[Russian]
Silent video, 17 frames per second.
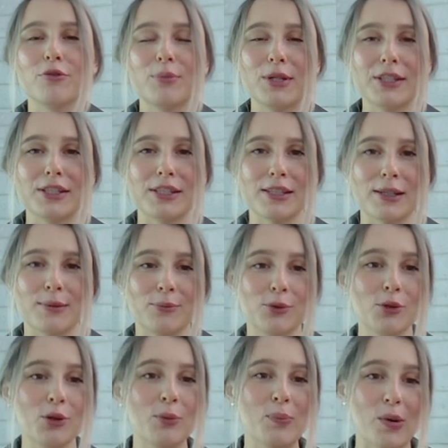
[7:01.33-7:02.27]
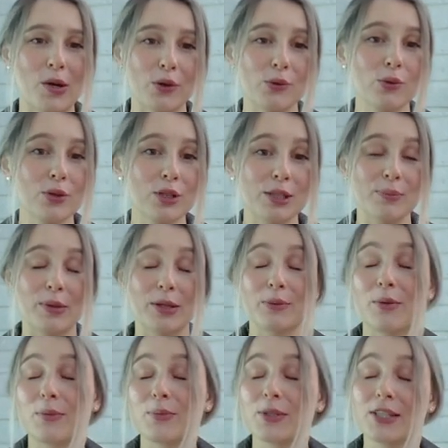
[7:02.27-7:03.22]
вместе со мной, про курсы,
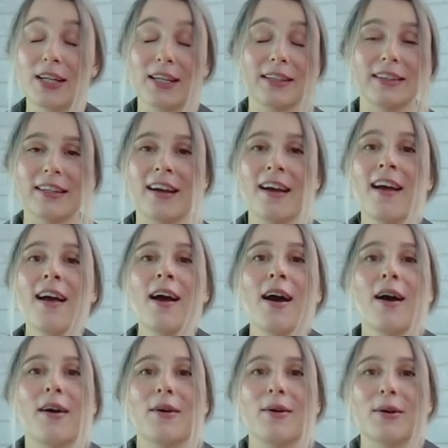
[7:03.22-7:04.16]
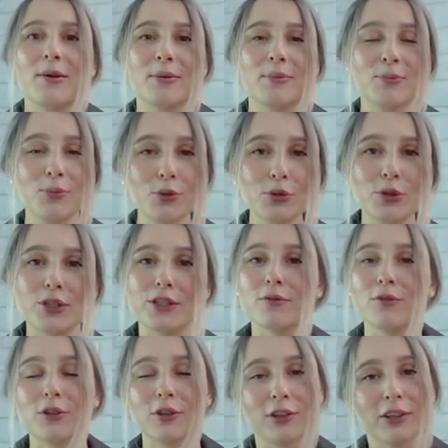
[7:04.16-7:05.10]
поэтому обязательно а,
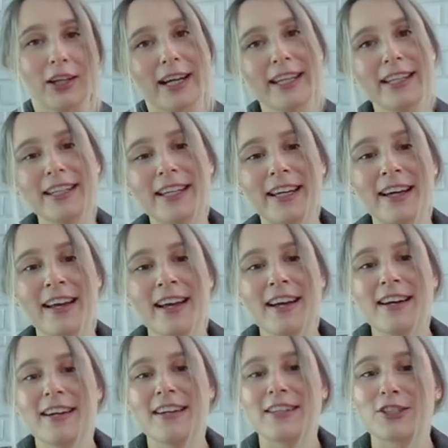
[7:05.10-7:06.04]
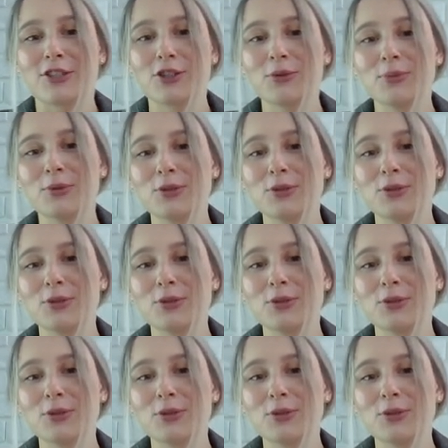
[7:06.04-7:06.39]
будьте в онлайне, а, чтобы